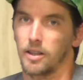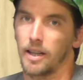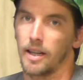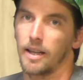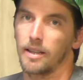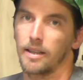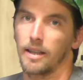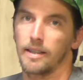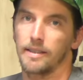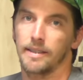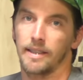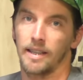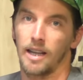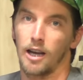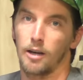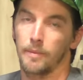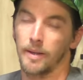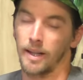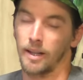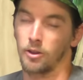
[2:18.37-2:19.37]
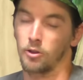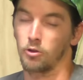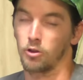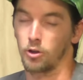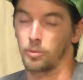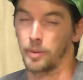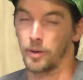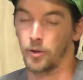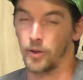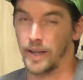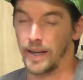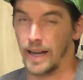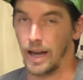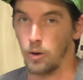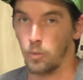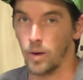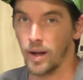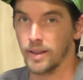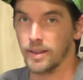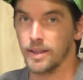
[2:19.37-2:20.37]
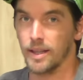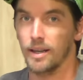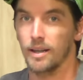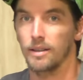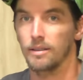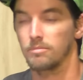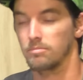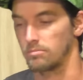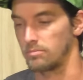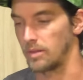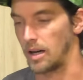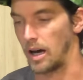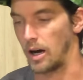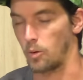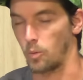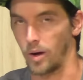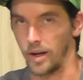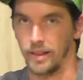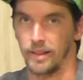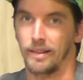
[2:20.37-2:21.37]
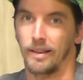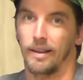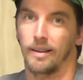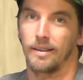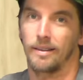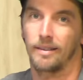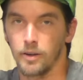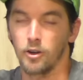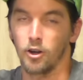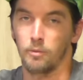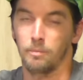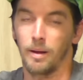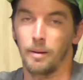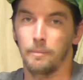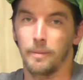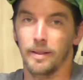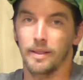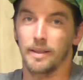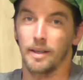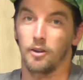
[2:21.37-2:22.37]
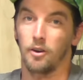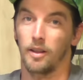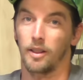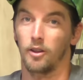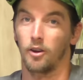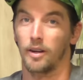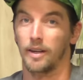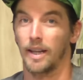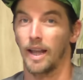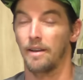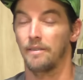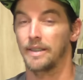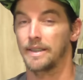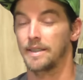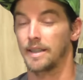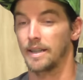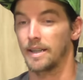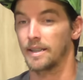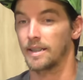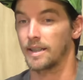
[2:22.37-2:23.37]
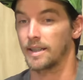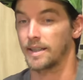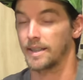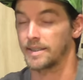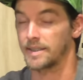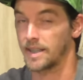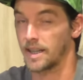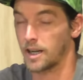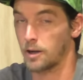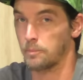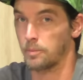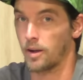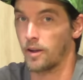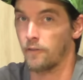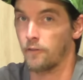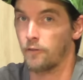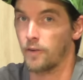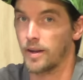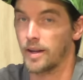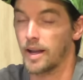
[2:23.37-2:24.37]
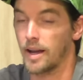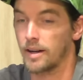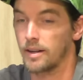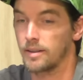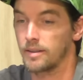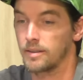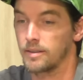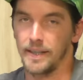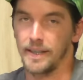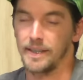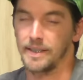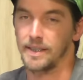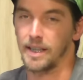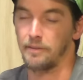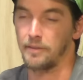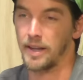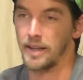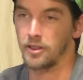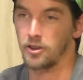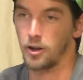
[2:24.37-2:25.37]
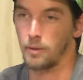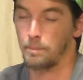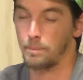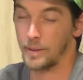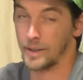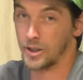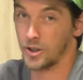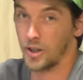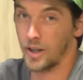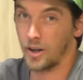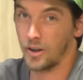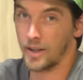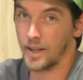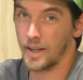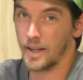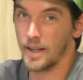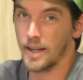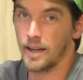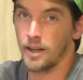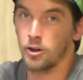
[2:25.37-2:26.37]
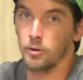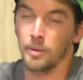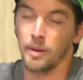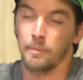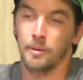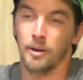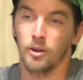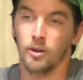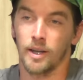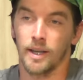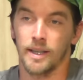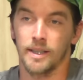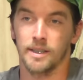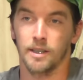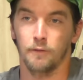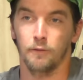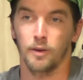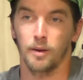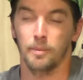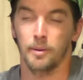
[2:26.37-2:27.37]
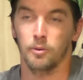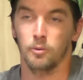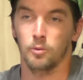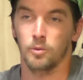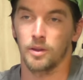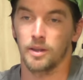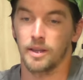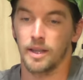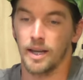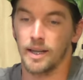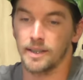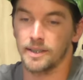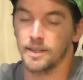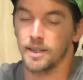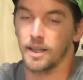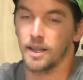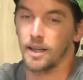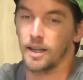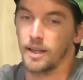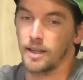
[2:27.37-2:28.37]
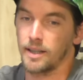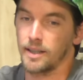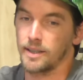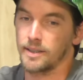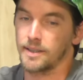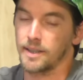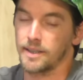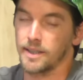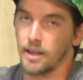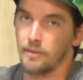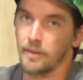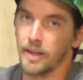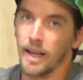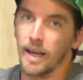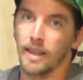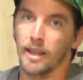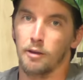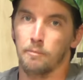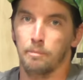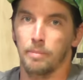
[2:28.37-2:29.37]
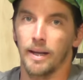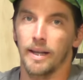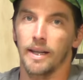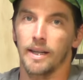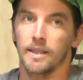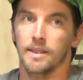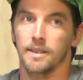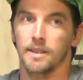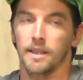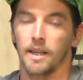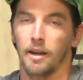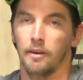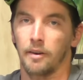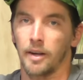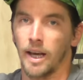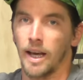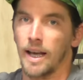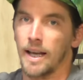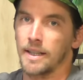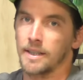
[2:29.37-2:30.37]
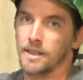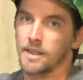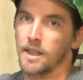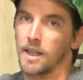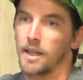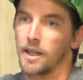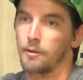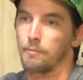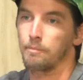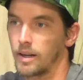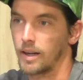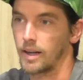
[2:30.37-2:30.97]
horquilla está diseñada para enduro, pero de que aguanta, aguanta. Normalmente no ando arriba de bicicletas que sé que pueden fallar, y sabiendo el peso de la horquilla, lo primero que hice fue preguntar si es que se sabía de pikes quebradas en Chile.